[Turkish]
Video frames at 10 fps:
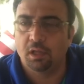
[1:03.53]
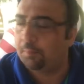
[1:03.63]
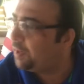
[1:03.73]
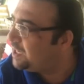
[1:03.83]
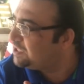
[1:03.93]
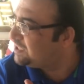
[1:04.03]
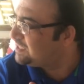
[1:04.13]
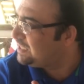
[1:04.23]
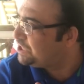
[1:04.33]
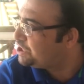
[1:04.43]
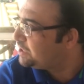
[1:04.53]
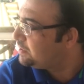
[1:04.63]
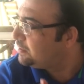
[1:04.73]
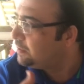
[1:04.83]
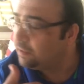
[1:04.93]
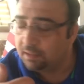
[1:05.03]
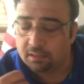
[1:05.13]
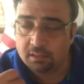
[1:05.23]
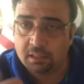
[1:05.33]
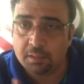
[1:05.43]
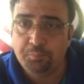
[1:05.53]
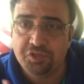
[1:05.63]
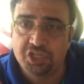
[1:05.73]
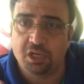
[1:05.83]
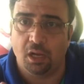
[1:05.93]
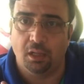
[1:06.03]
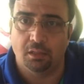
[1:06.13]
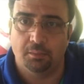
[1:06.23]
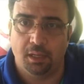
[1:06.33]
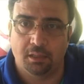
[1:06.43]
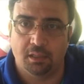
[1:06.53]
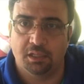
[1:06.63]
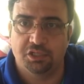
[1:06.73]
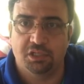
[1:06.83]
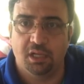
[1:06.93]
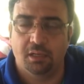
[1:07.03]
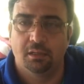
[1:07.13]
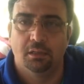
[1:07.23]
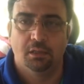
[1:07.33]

tabancası için dipçik aldım arkadaşlar.